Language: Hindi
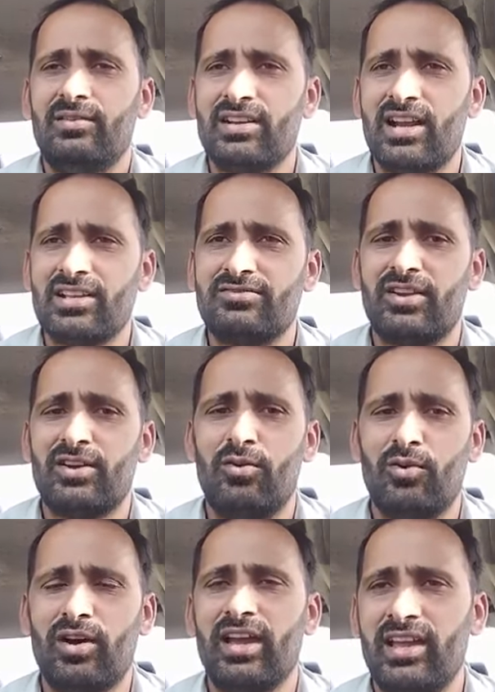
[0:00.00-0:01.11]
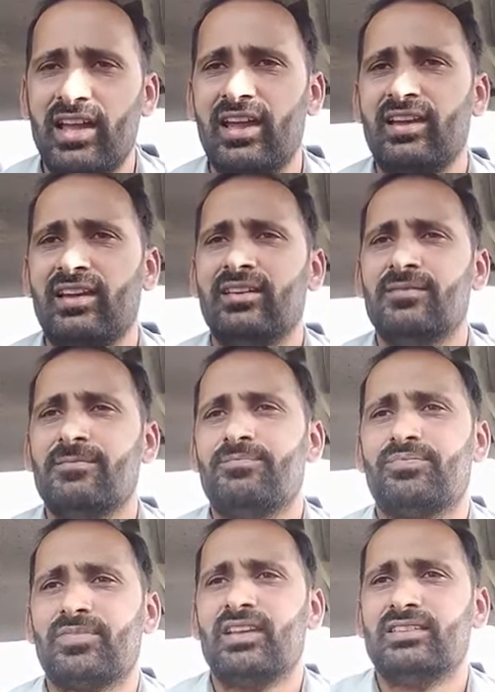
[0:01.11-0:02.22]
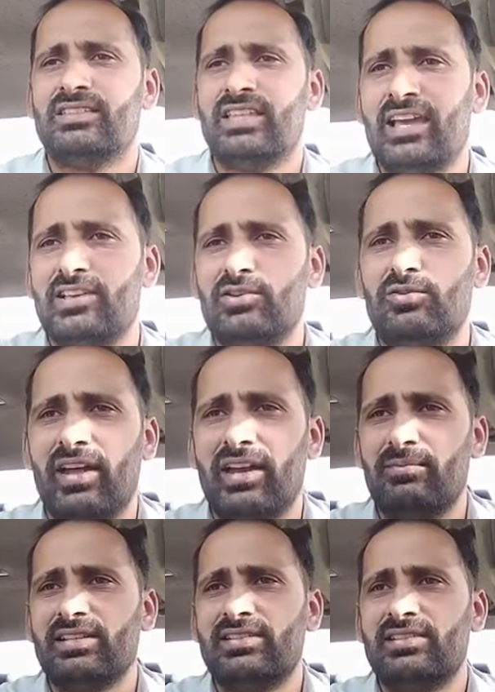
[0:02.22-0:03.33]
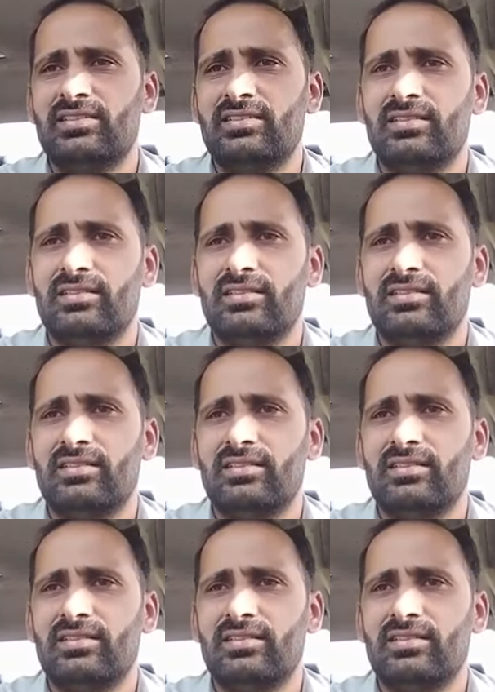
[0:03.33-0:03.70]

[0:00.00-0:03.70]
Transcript: ट्रांसफर हो गए हैं थैंक यू वेरी मच